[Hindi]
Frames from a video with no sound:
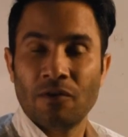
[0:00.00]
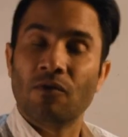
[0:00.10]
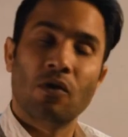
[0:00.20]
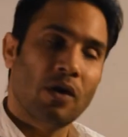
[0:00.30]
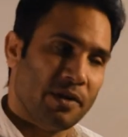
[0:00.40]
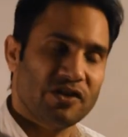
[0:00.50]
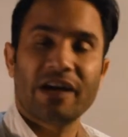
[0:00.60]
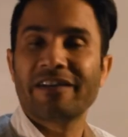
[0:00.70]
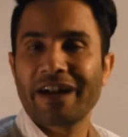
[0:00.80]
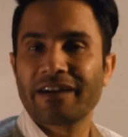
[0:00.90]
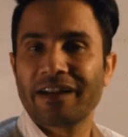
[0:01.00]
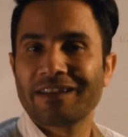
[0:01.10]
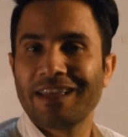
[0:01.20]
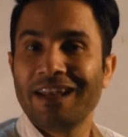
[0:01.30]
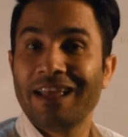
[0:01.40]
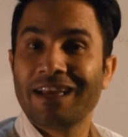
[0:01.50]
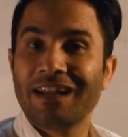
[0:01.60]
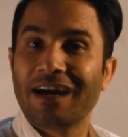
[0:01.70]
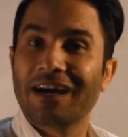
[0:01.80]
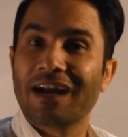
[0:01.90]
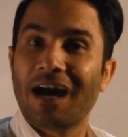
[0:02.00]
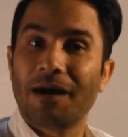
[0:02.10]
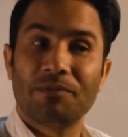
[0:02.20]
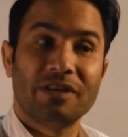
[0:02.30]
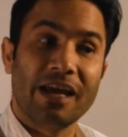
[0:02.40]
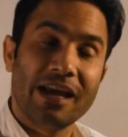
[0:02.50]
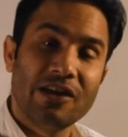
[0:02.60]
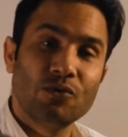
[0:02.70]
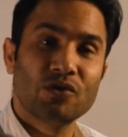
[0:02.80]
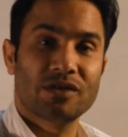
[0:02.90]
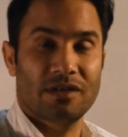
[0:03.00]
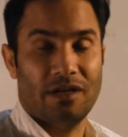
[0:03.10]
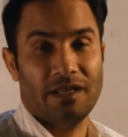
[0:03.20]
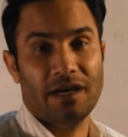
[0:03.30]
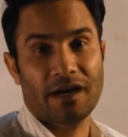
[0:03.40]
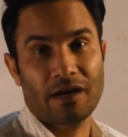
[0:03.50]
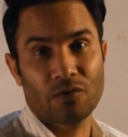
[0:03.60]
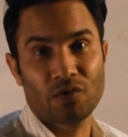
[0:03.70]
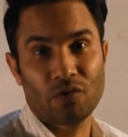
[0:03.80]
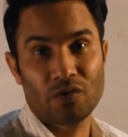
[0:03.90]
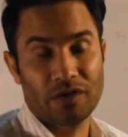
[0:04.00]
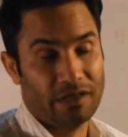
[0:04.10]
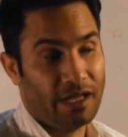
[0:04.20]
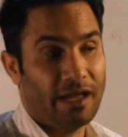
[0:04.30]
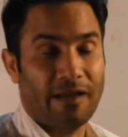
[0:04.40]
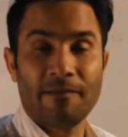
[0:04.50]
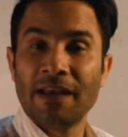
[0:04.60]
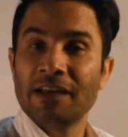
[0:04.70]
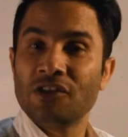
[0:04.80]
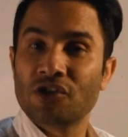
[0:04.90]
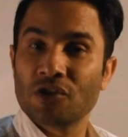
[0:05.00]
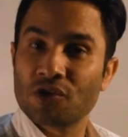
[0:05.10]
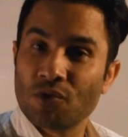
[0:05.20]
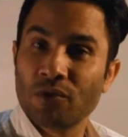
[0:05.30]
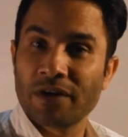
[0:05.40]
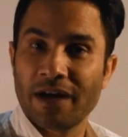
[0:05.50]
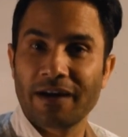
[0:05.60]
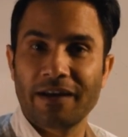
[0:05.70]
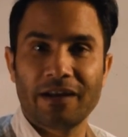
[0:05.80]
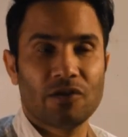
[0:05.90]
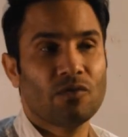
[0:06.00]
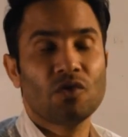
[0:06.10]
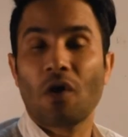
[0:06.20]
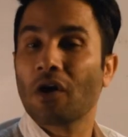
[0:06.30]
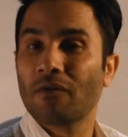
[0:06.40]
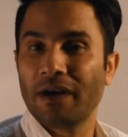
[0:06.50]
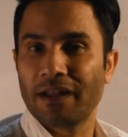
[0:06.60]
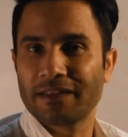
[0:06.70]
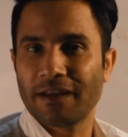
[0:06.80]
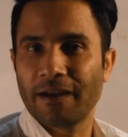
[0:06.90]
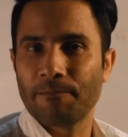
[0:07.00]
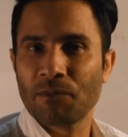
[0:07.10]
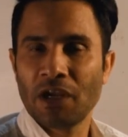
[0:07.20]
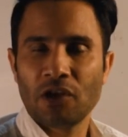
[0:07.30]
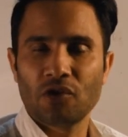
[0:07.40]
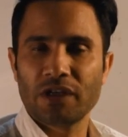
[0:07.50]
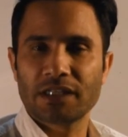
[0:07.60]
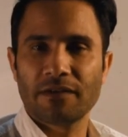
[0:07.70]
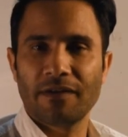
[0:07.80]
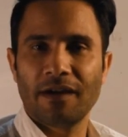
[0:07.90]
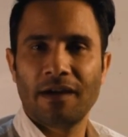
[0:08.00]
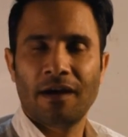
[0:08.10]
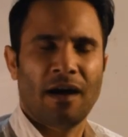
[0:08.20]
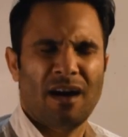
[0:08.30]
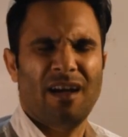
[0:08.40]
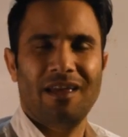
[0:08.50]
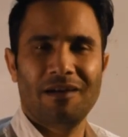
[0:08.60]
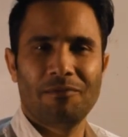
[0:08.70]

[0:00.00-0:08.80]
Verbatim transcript: वो हमेशा अट्रैक्ट करते हैं लेकिन अगर आप दे ही उस अदाकार को दो दें जिसको सूट ना करें तो वो तो ऑकवर्ड लगता है तो जैसे हाय